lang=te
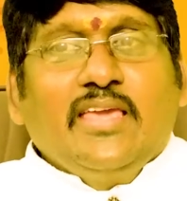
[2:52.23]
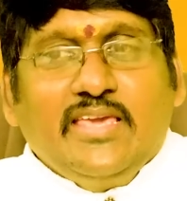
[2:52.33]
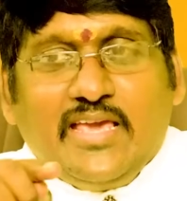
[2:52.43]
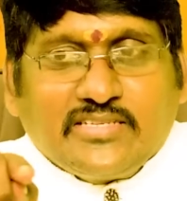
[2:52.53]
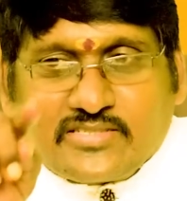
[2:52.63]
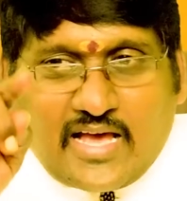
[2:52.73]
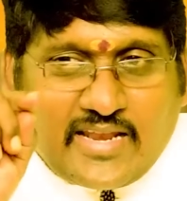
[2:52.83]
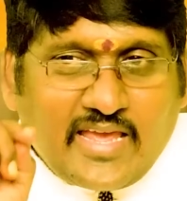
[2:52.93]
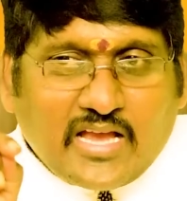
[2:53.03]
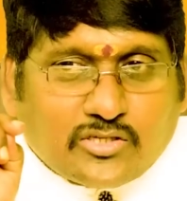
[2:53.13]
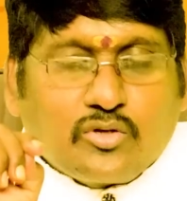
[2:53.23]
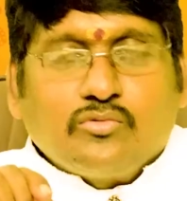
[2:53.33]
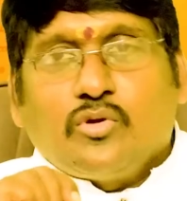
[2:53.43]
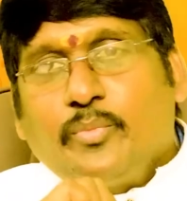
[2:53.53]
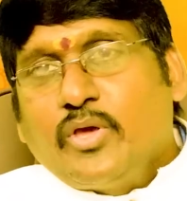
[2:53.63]
ఈ ఎస్ అనే
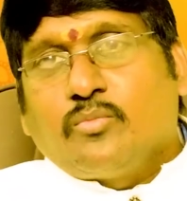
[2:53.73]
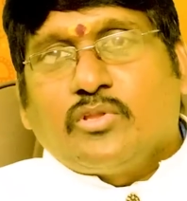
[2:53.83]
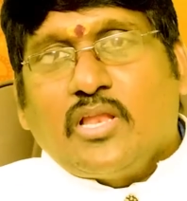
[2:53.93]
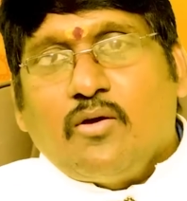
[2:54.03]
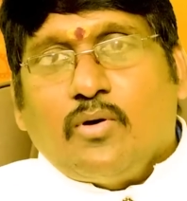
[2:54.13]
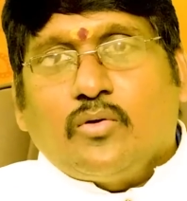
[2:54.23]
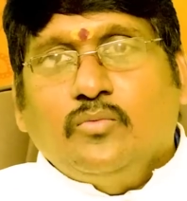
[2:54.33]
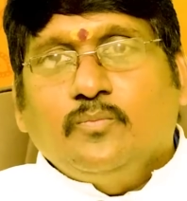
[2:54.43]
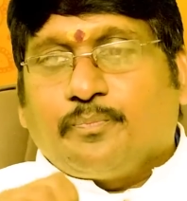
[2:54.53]
అక్షరంతో పేరు మొదలయ్యేవారు